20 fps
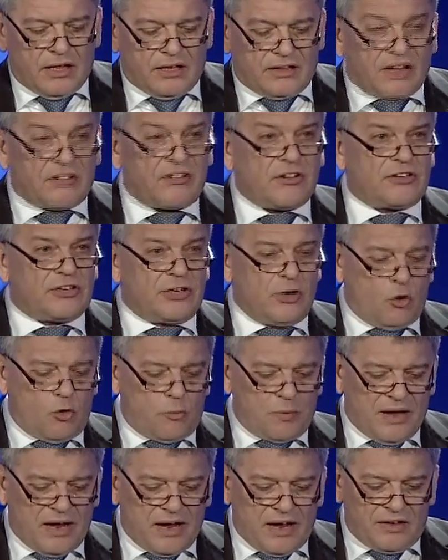dass sich die
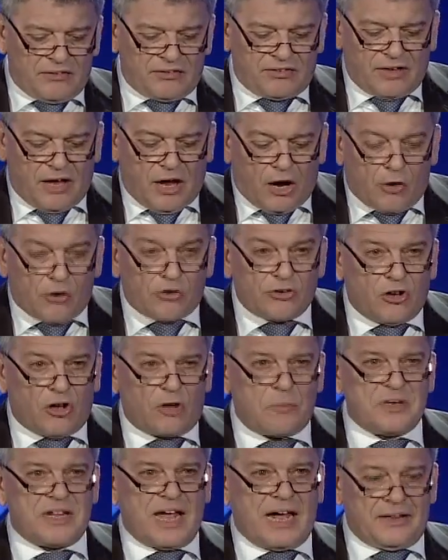OBS auch
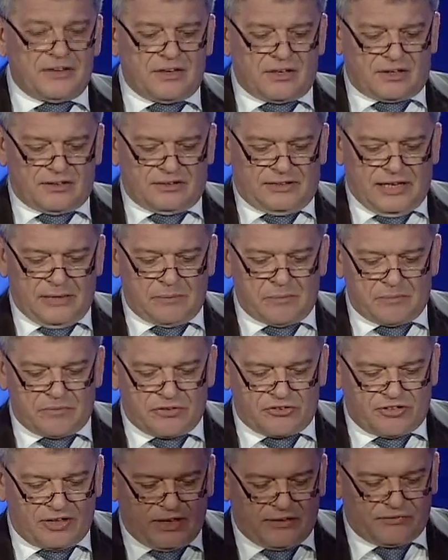noch mit anderen Themen
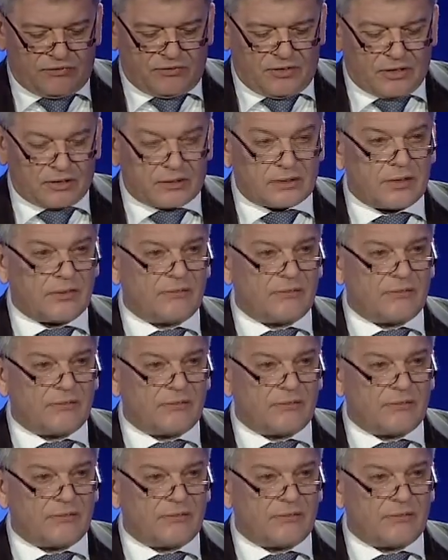beschäftigt.